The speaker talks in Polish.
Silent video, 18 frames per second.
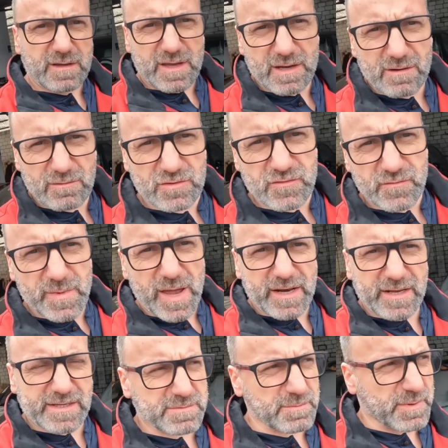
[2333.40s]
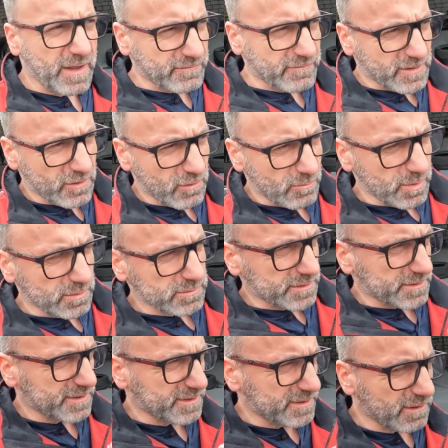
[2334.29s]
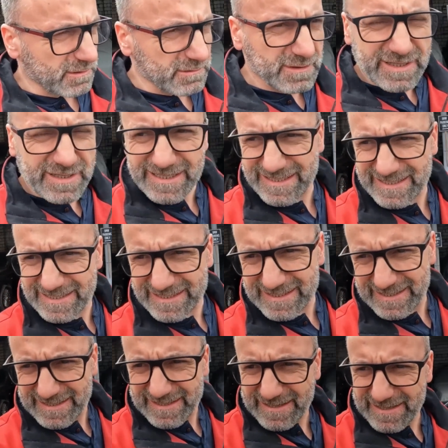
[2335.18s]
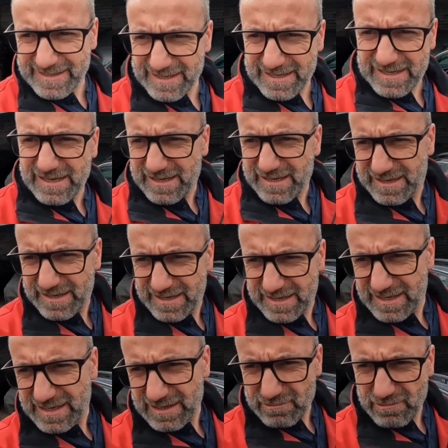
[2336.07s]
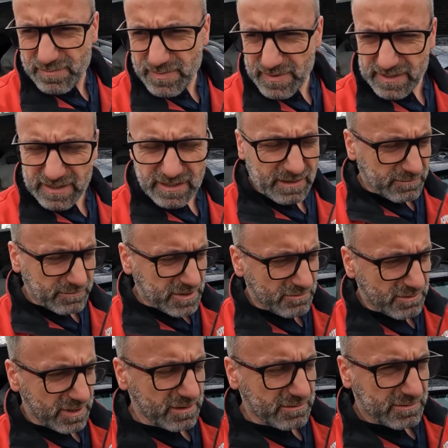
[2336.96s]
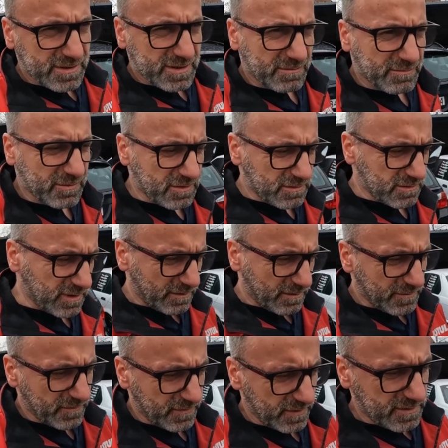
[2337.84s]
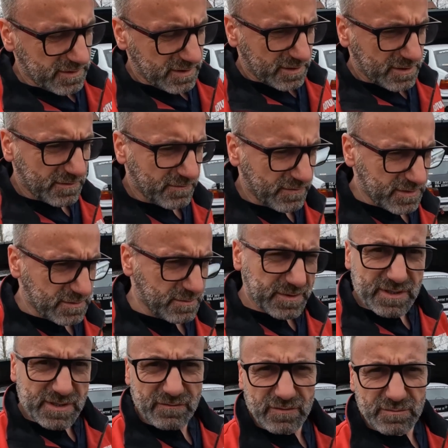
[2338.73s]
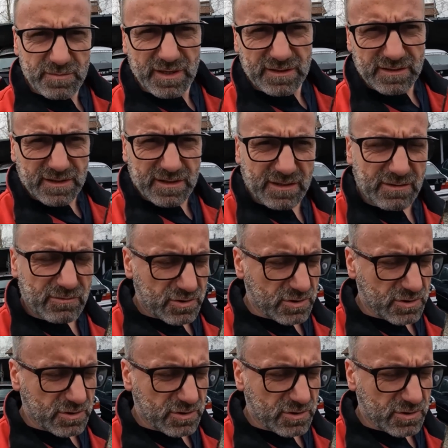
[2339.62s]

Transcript: Jakoś w miarę sprawnie roboty idą. E, chłopaki tam działają z samochodami, więc ja się wezmę za wymianę tego